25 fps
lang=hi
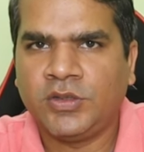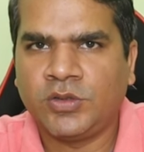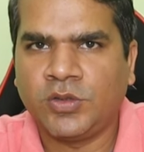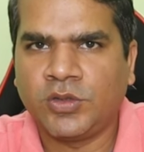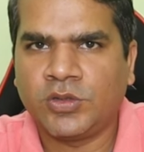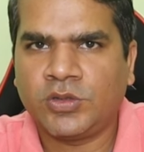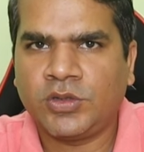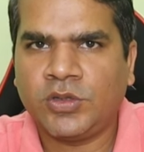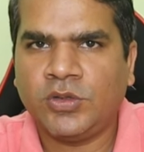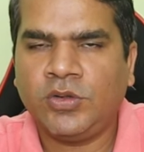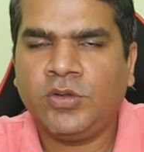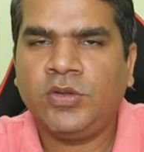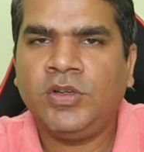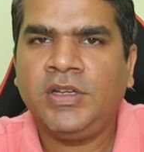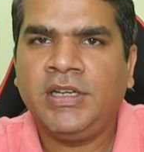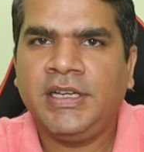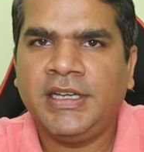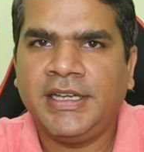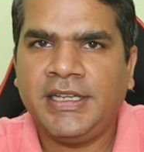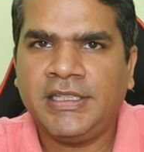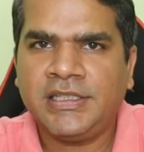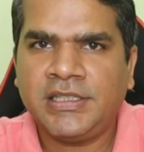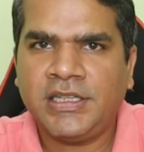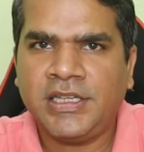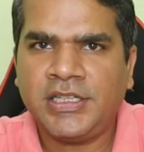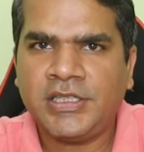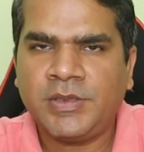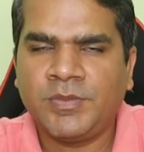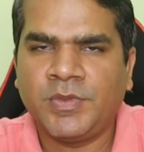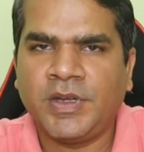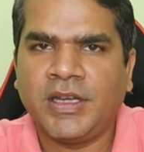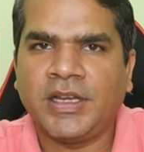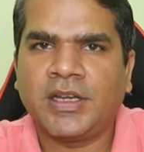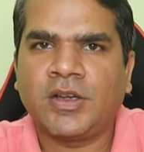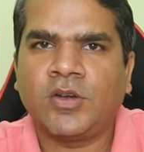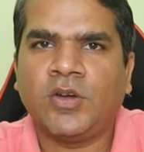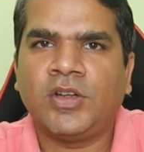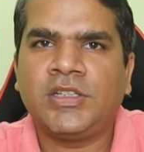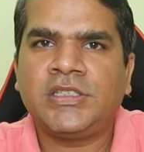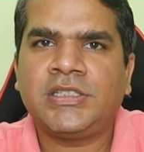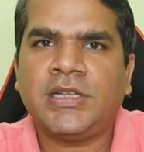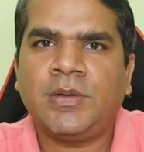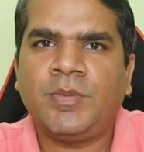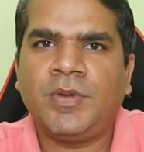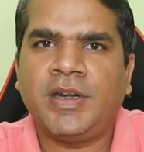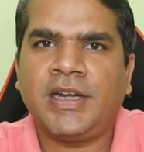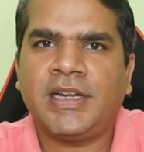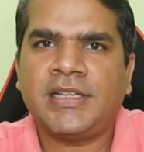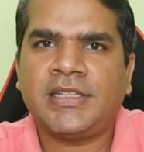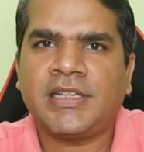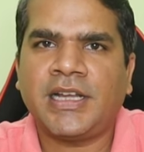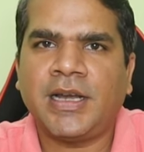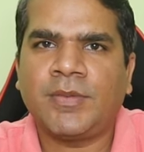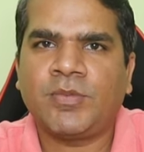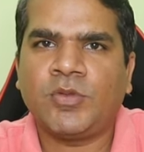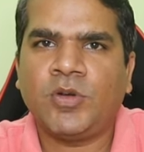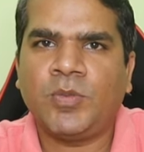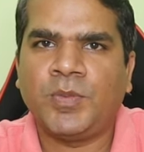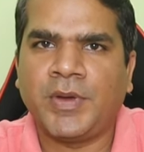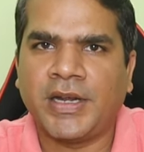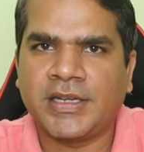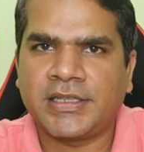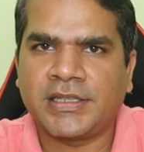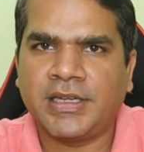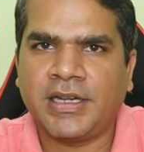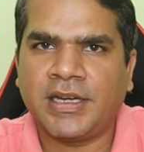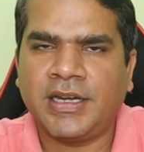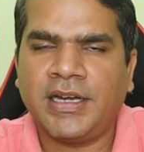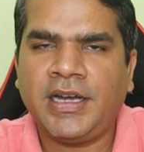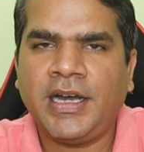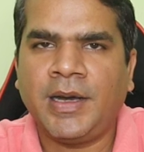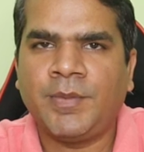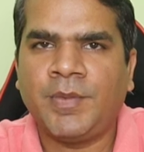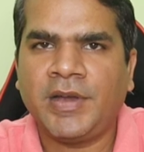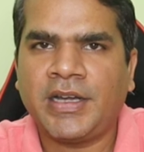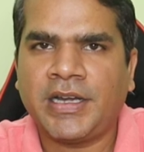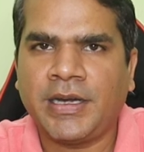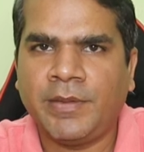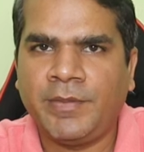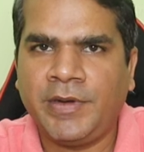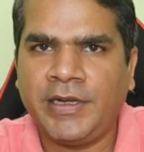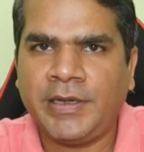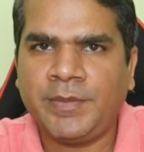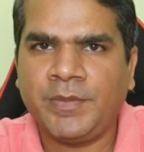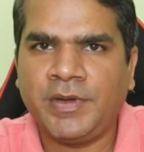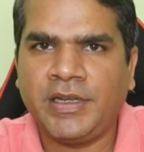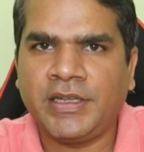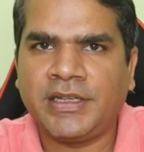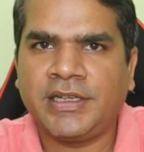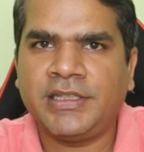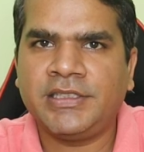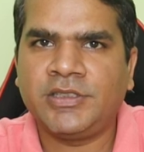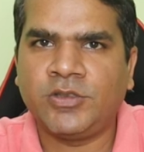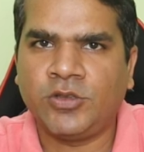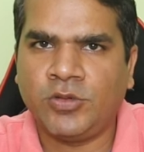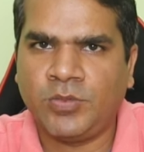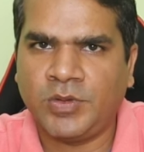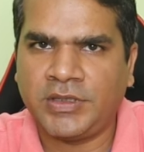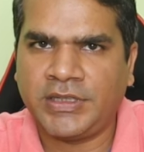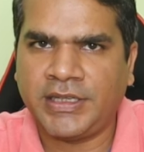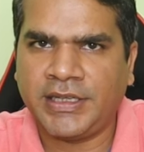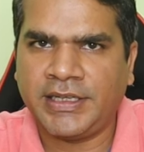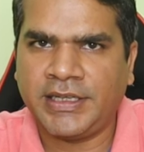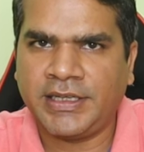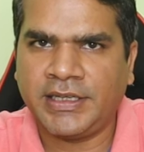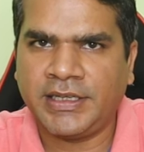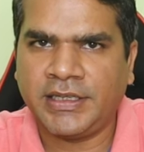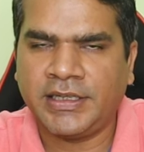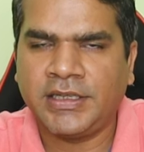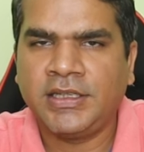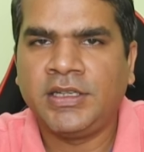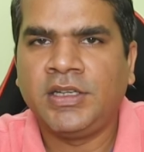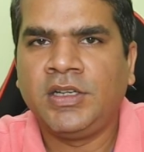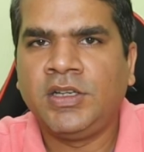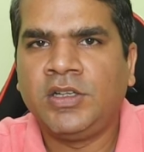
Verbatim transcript: दोस्तों इस लिस्ट में कौन सा मैटर्स आपको बेस्ट लगा हमें कमेंट में लिखकर जरूर बताइएगा